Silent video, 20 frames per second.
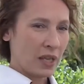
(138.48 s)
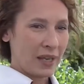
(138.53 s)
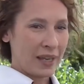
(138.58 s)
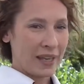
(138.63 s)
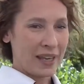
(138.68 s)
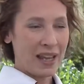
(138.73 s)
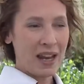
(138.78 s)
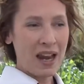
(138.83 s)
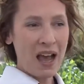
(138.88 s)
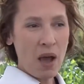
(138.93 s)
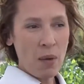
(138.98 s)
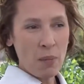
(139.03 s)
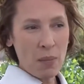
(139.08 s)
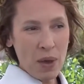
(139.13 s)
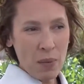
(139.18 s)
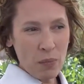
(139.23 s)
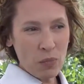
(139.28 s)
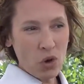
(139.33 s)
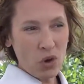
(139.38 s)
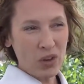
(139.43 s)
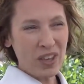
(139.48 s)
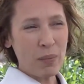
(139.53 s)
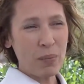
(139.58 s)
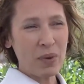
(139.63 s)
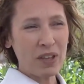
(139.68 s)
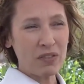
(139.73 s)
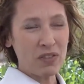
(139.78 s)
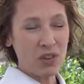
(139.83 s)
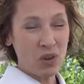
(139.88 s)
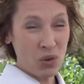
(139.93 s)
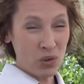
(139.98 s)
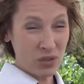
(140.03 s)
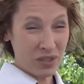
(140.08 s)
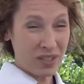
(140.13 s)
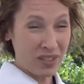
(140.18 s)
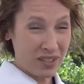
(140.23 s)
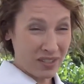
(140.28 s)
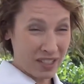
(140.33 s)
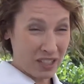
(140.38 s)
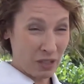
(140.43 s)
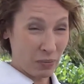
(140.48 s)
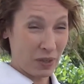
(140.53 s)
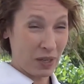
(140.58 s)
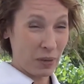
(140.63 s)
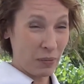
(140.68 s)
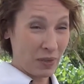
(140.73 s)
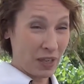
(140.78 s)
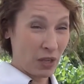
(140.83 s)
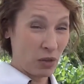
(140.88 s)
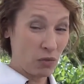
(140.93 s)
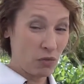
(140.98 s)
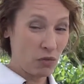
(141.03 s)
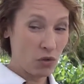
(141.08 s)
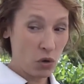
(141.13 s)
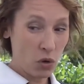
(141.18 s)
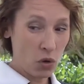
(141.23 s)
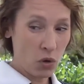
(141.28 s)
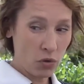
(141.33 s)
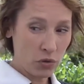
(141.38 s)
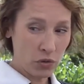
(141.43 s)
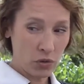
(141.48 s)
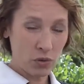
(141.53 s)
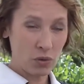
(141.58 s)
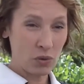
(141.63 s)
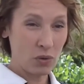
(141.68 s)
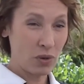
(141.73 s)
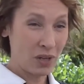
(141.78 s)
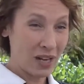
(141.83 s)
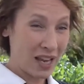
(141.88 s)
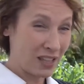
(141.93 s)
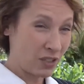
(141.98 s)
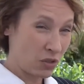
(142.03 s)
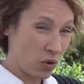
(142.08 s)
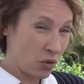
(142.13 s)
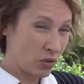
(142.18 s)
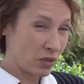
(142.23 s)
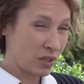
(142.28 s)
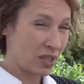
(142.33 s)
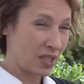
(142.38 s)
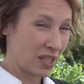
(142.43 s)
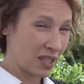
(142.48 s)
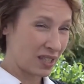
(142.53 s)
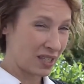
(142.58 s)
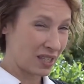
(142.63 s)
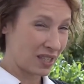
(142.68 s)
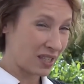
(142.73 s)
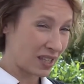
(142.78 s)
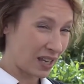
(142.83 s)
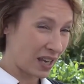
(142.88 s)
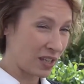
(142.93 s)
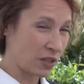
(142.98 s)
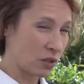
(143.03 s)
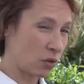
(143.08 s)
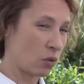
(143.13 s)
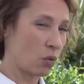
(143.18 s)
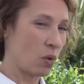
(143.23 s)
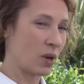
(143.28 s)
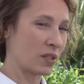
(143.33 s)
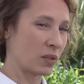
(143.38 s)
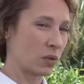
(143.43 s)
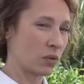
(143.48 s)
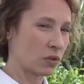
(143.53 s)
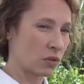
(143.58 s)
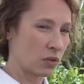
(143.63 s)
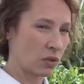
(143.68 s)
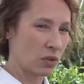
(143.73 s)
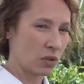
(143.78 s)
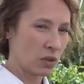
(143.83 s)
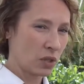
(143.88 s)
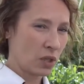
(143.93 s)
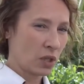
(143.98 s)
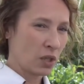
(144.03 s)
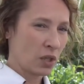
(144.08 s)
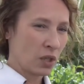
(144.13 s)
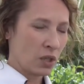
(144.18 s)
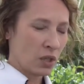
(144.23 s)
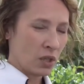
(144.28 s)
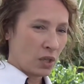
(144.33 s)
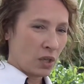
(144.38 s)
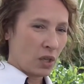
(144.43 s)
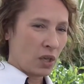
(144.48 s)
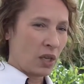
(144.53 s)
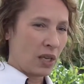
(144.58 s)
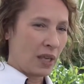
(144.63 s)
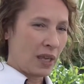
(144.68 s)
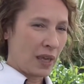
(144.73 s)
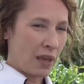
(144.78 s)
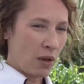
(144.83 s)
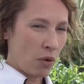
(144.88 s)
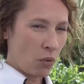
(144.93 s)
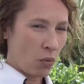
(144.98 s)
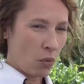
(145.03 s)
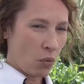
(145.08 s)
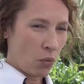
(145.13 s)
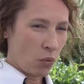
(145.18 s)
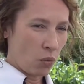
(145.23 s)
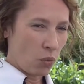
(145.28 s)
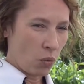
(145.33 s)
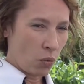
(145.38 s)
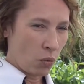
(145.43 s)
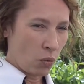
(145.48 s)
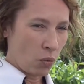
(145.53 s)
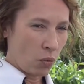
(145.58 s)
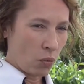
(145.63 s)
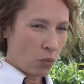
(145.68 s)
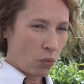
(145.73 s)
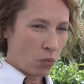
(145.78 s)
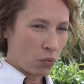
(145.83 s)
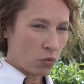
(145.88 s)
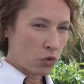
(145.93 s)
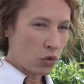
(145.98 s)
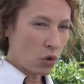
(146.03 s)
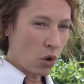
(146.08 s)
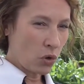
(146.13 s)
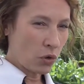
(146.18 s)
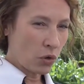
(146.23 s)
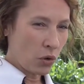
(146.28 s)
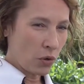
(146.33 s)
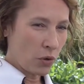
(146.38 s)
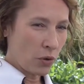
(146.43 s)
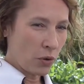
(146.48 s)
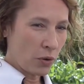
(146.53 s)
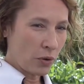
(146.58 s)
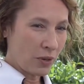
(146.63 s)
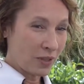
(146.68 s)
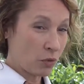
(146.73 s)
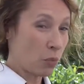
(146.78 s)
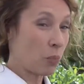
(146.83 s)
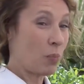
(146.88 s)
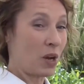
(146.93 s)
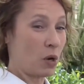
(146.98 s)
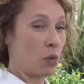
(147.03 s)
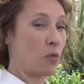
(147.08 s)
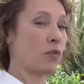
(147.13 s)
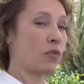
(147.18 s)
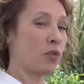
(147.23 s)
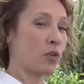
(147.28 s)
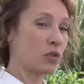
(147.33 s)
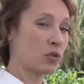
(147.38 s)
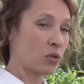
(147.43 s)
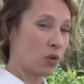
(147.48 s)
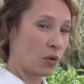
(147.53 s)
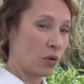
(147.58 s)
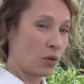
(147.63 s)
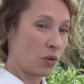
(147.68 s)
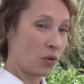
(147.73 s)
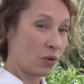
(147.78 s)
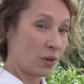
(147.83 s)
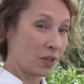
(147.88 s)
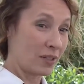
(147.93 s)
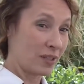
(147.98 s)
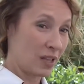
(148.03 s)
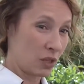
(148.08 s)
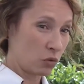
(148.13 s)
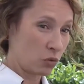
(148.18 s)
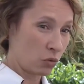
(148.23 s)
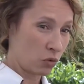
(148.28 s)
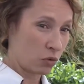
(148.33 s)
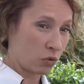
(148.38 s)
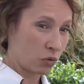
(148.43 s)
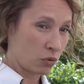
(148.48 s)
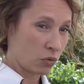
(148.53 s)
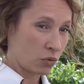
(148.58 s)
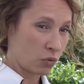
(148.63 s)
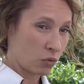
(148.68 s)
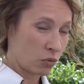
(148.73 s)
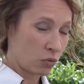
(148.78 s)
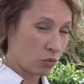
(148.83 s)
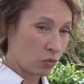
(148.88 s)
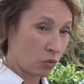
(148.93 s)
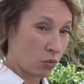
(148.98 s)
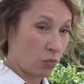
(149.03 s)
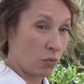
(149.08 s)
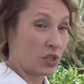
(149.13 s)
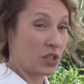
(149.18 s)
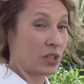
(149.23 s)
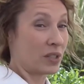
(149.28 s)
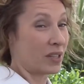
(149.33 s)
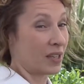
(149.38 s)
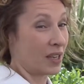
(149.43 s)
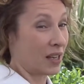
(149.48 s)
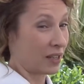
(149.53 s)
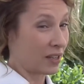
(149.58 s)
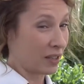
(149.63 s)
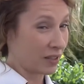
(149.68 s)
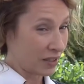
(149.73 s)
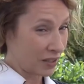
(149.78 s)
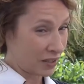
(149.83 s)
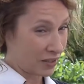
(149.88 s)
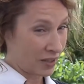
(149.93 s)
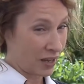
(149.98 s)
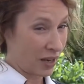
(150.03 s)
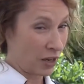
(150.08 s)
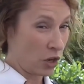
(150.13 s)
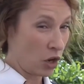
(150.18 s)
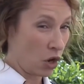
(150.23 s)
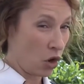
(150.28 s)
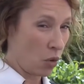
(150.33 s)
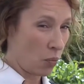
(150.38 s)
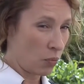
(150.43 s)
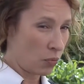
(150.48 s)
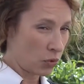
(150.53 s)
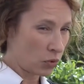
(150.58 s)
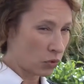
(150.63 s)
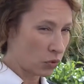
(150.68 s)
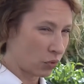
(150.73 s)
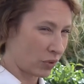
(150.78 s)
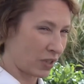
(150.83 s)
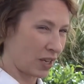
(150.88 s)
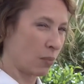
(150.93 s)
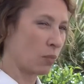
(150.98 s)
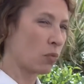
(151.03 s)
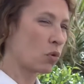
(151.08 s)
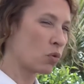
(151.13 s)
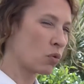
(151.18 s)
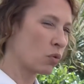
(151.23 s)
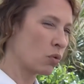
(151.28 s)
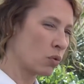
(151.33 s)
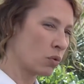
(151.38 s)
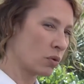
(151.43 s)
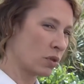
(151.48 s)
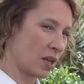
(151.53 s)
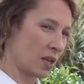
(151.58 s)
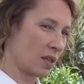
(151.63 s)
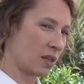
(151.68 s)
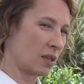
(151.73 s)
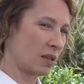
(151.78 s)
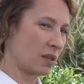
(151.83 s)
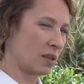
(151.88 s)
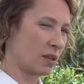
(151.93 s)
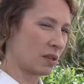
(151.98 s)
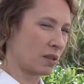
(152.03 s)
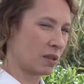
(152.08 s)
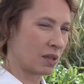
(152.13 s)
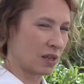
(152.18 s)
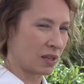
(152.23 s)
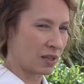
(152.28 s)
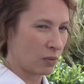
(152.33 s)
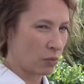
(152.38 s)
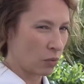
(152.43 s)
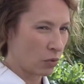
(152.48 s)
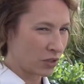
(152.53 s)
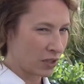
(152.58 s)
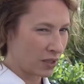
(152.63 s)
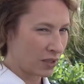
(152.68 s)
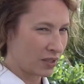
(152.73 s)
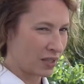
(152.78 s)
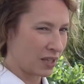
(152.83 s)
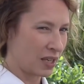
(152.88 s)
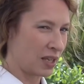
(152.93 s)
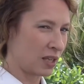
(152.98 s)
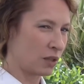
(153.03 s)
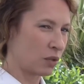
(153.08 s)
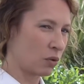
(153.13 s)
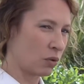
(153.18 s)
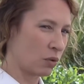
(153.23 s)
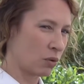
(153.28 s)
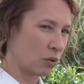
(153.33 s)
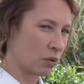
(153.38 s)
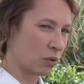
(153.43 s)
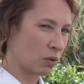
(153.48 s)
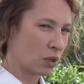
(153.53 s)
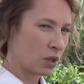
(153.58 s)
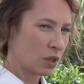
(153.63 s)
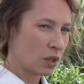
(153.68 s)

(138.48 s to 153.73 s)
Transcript: Et là, même quand il n'y a pas de violence qui s'exprime, il y a une violence euh, latente qui est très angoissante. Et on, sent qu'ils n'ont pas confiance en, les adultes. Donc moi, j'étais quelqu'un d'extérieur en plus, donc il y a beaucoup d'animosité, de,